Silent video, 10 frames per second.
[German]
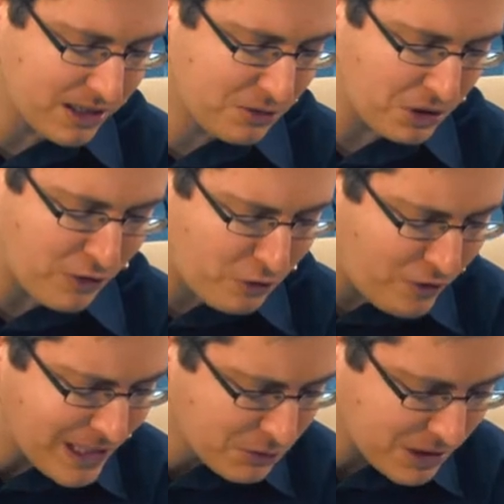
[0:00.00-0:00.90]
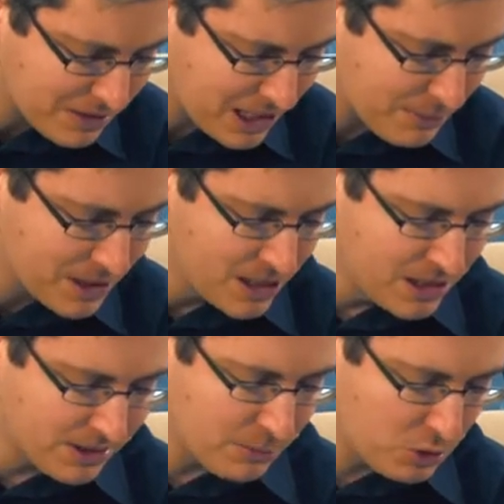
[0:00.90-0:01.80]
so erwähle nun das Leben,
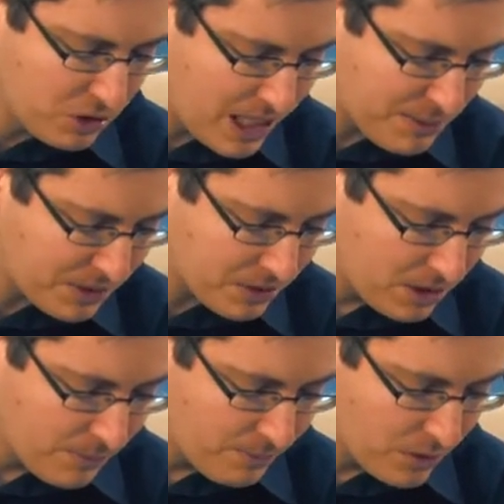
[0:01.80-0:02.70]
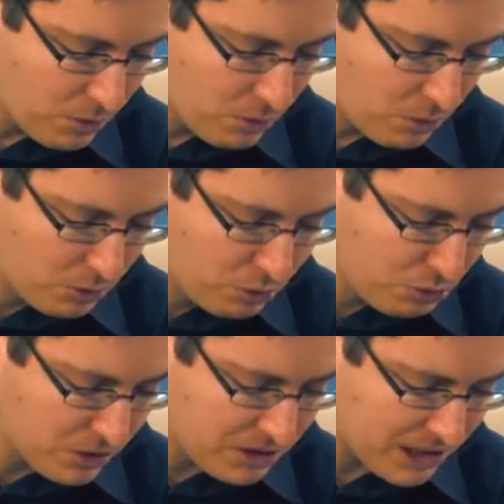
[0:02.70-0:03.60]
damit du lebst du
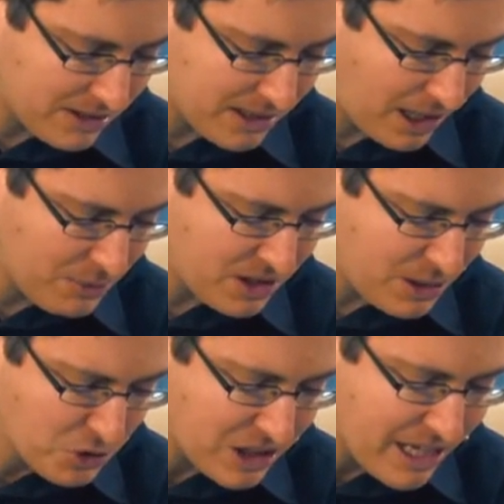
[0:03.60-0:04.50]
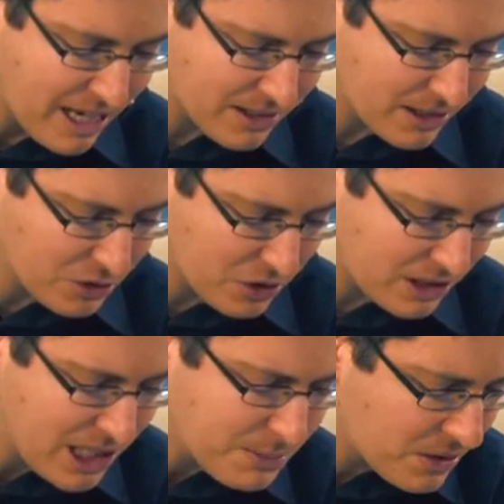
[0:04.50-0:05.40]
und dein Same, indem du den Herrn, deinen Gott,
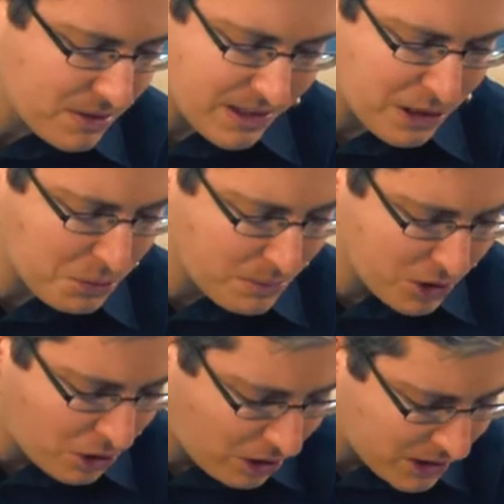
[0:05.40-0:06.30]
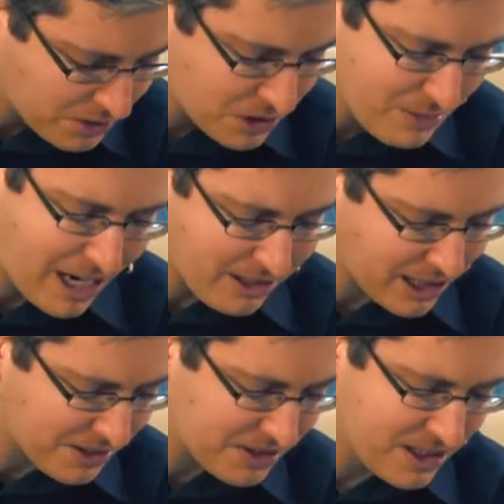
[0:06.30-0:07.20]
liebst, seiner Stimme gehorchst und ihm
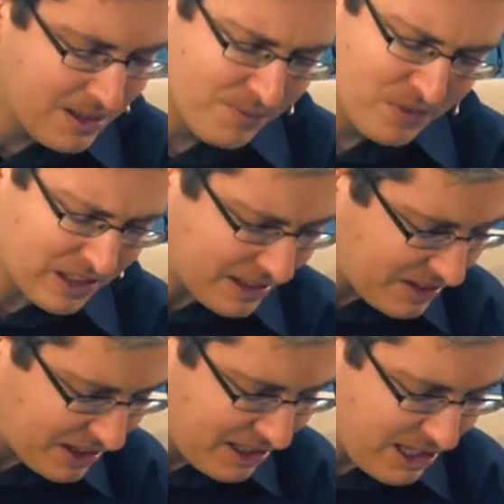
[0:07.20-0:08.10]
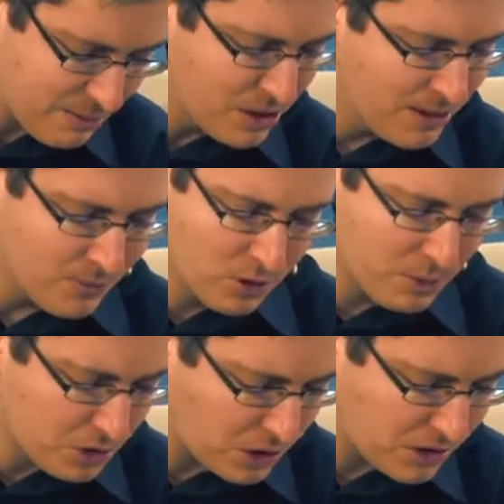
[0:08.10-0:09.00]
anhängst. Denn das ist dein Leben und
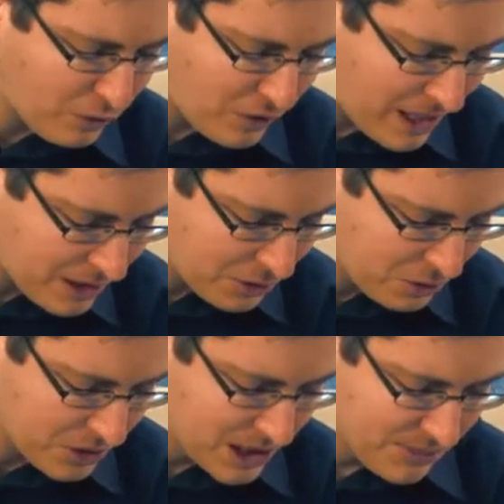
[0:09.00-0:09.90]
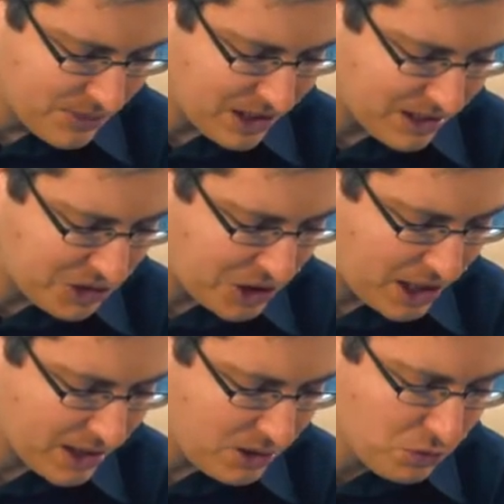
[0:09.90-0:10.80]
bedeutet Verlängerung deiner
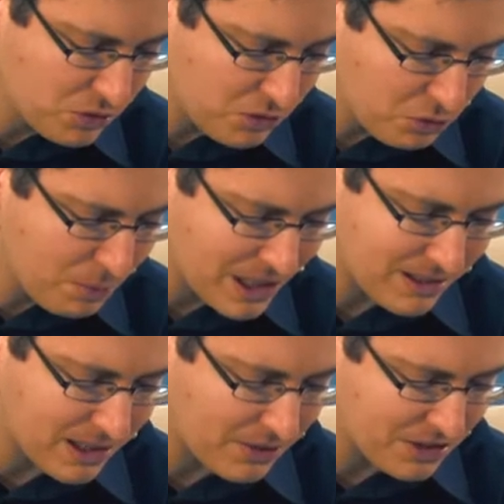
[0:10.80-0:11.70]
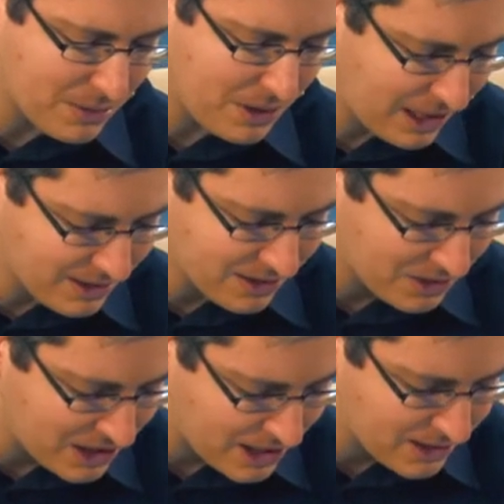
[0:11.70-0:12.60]
Tage, die du zubringen darfst in dem Land, das
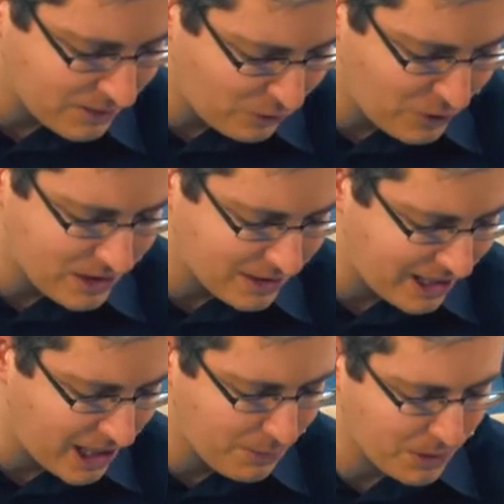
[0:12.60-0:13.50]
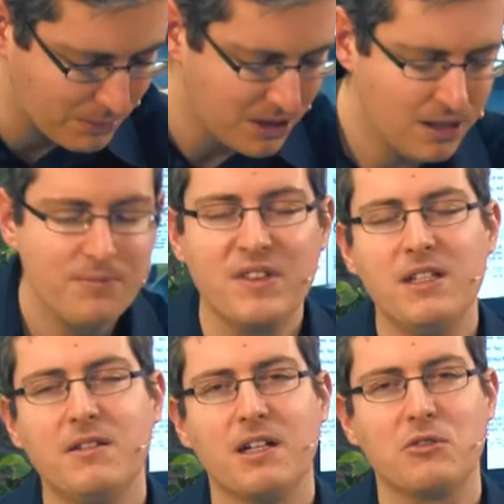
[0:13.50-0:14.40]
der Herr deinen Vätern Abraham,
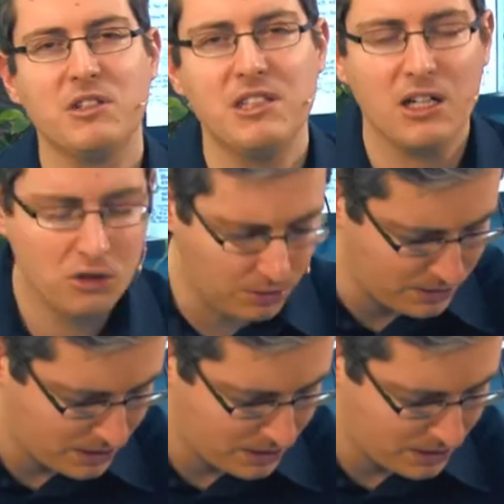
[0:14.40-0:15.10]
Isaac und Jakob